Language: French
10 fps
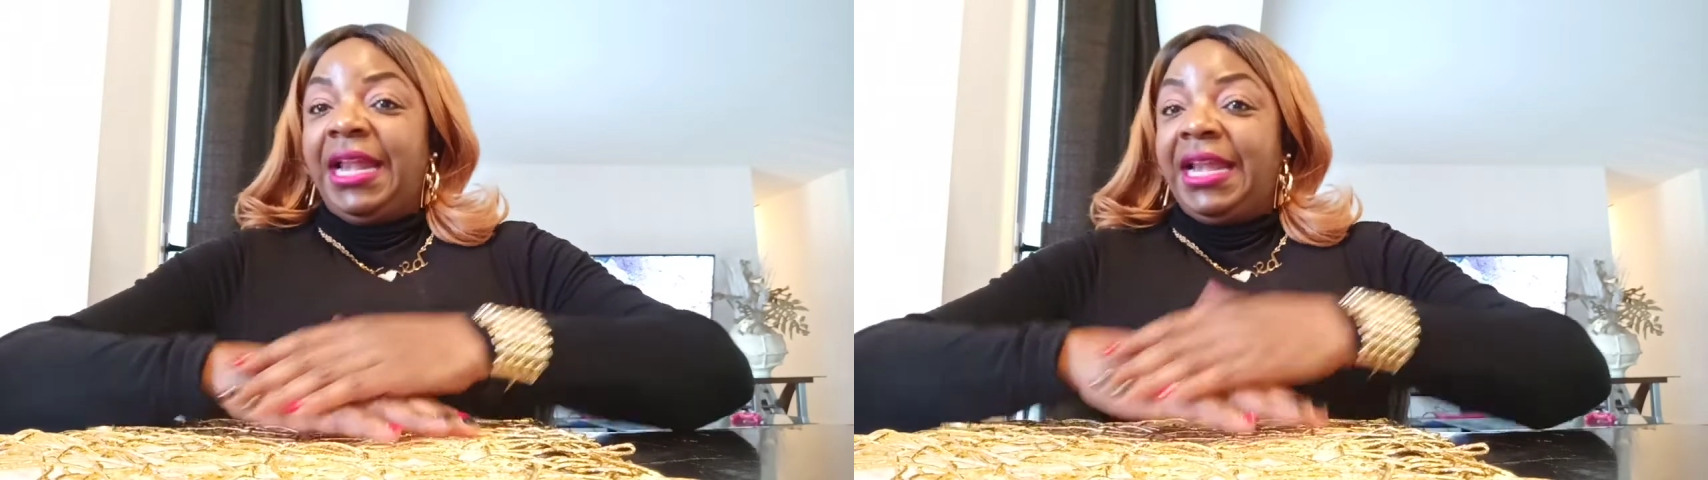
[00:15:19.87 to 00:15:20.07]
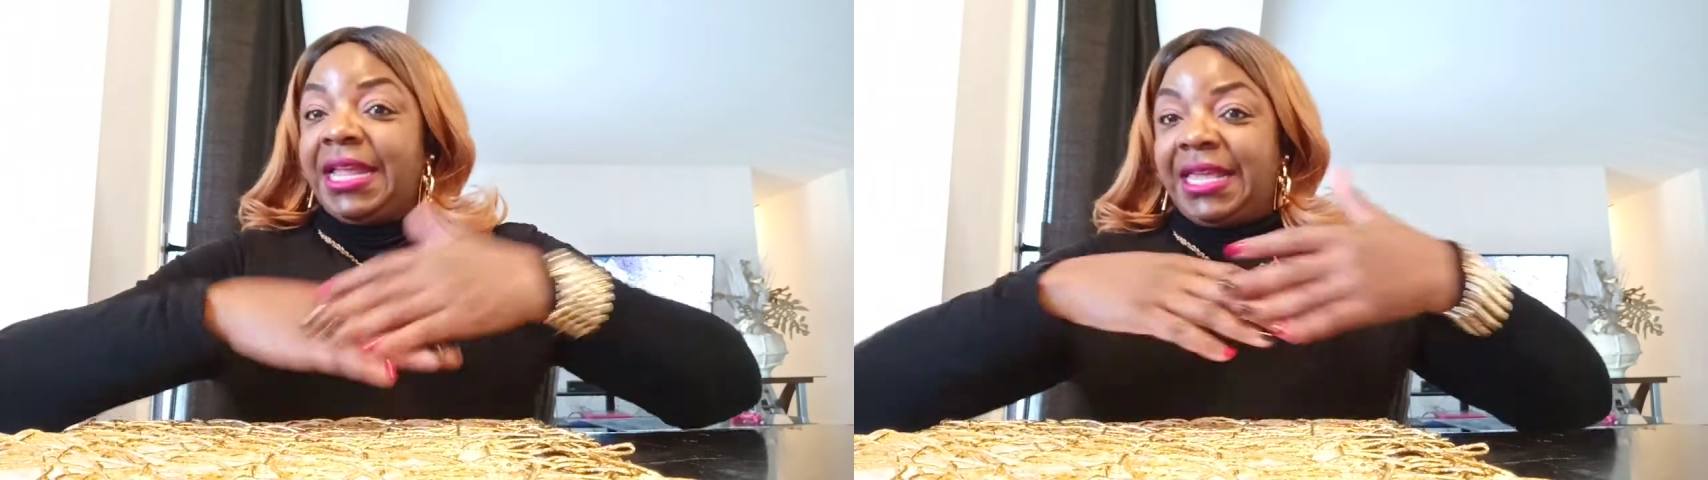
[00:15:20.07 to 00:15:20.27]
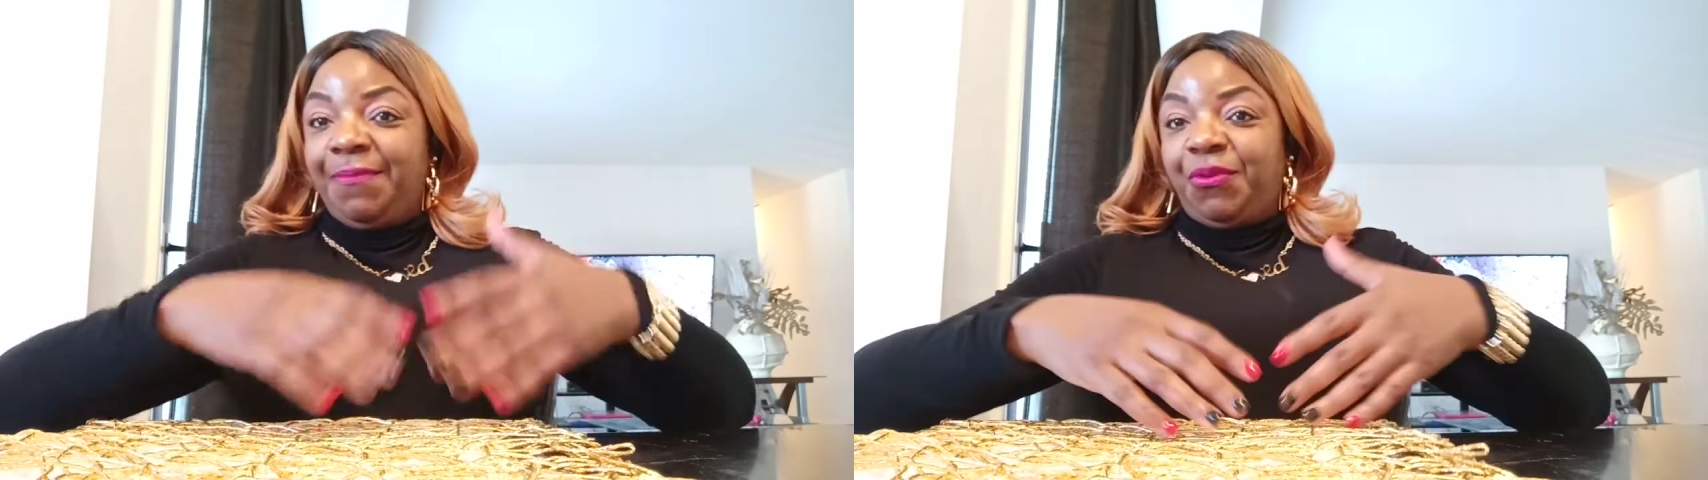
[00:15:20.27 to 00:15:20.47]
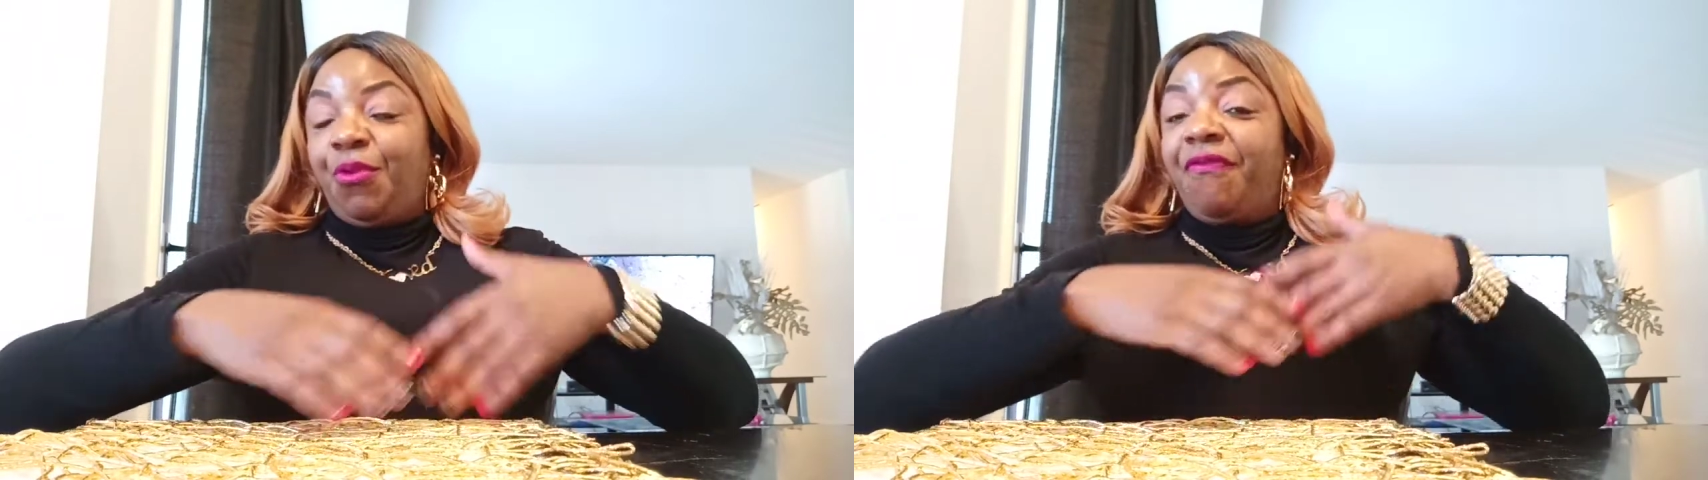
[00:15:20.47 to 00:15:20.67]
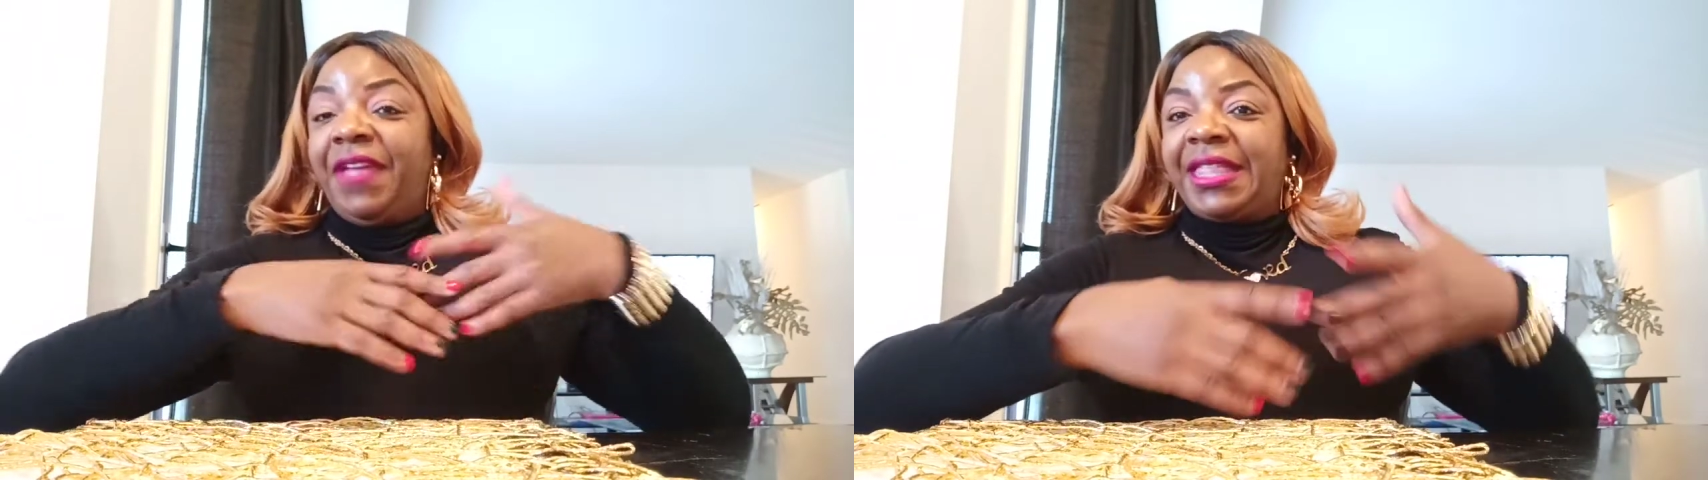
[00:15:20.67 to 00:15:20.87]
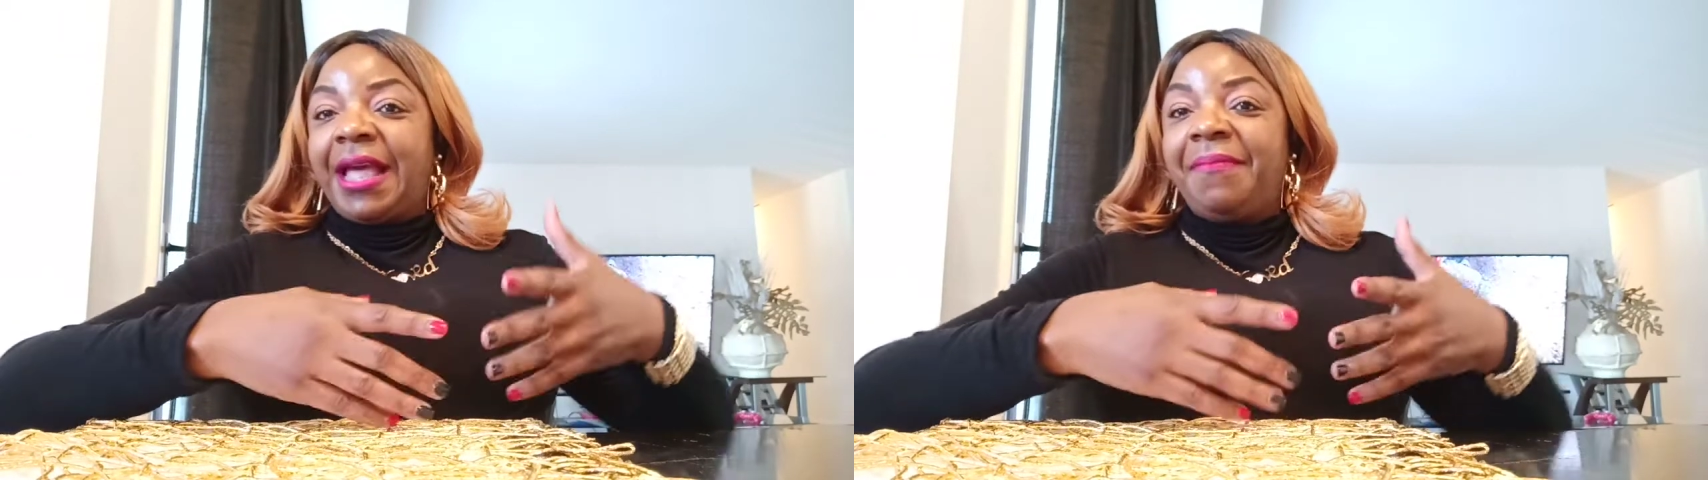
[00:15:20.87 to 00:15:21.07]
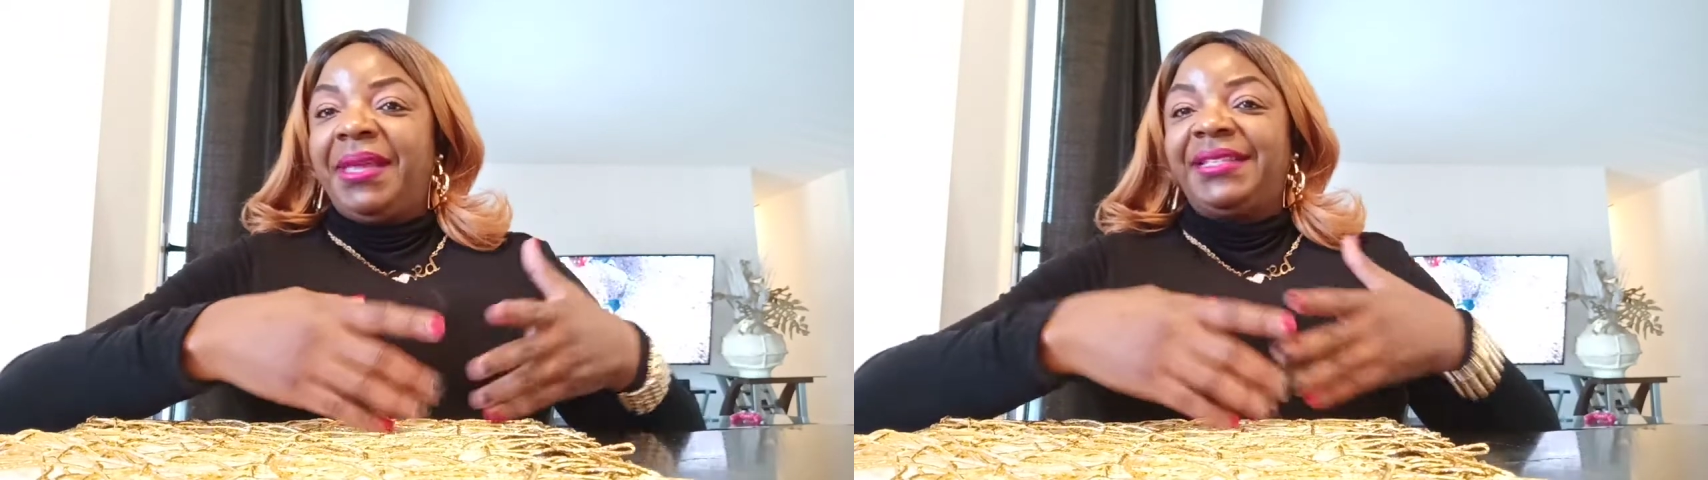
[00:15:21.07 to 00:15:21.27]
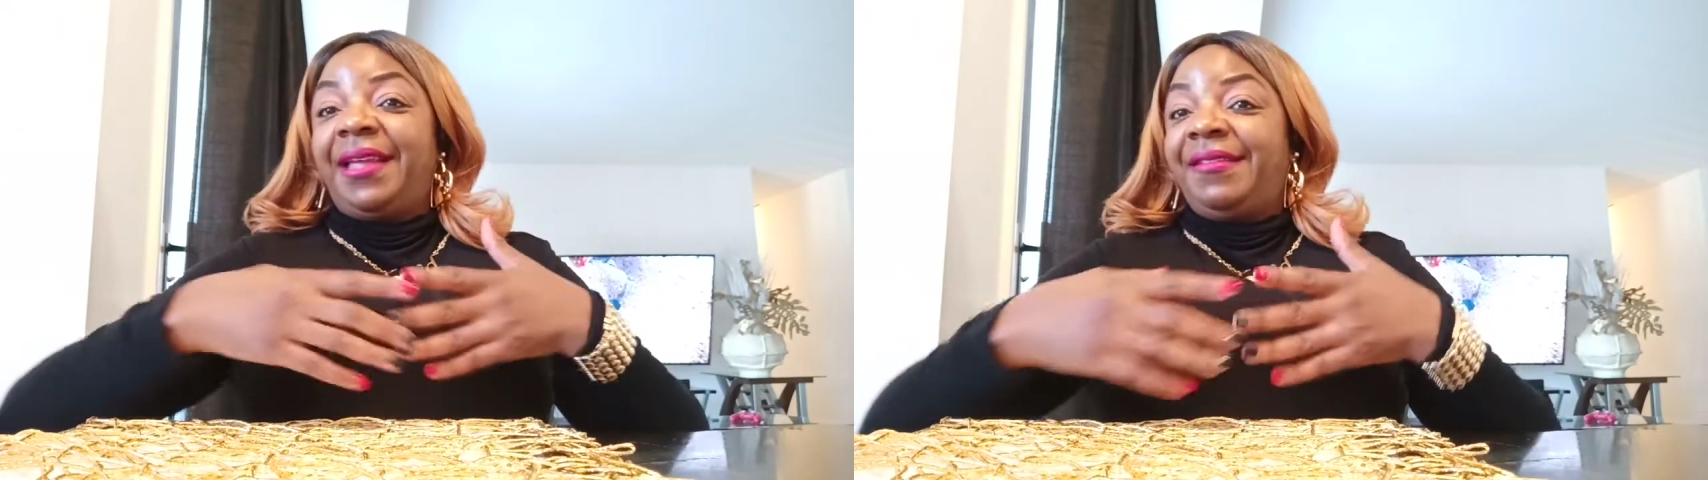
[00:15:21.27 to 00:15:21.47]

l'équipe de 21 médecins